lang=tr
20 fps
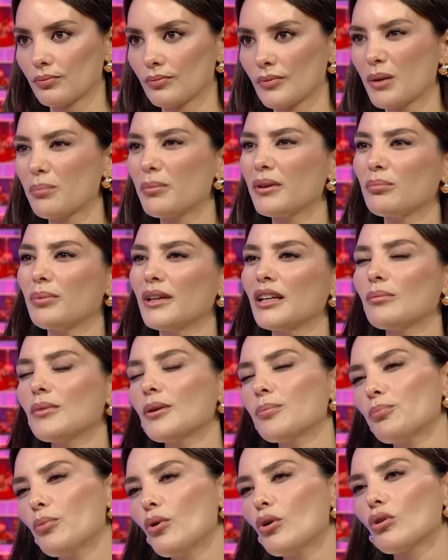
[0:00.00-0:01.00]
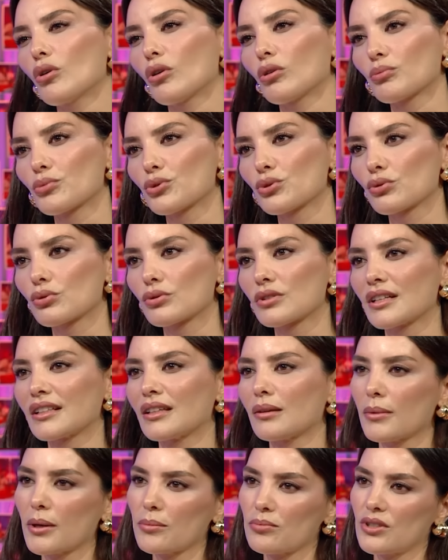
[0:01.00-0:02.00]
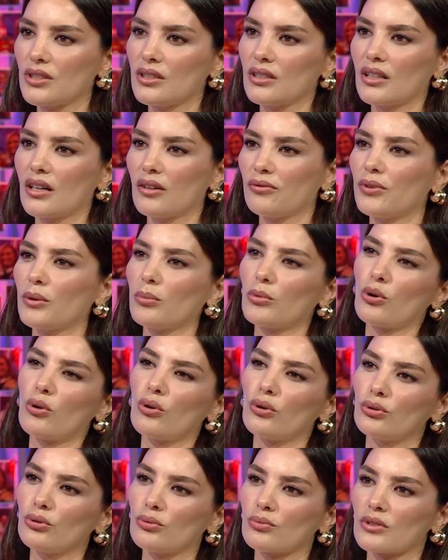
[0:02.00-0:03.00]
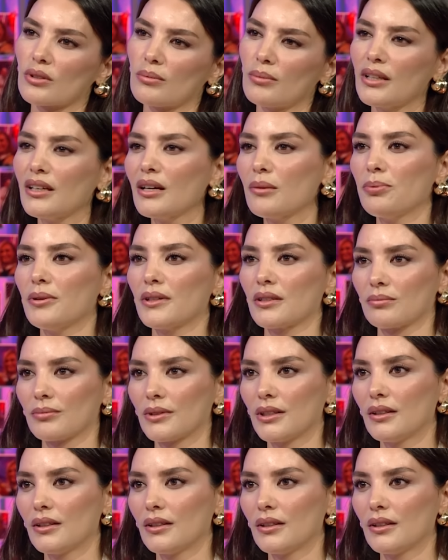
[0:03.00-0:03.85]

Ya ben, benim hep böyle olmuştur zaten. Ben hmm. bir şeyi hmm. kafamı koyduğum zaman yaparım.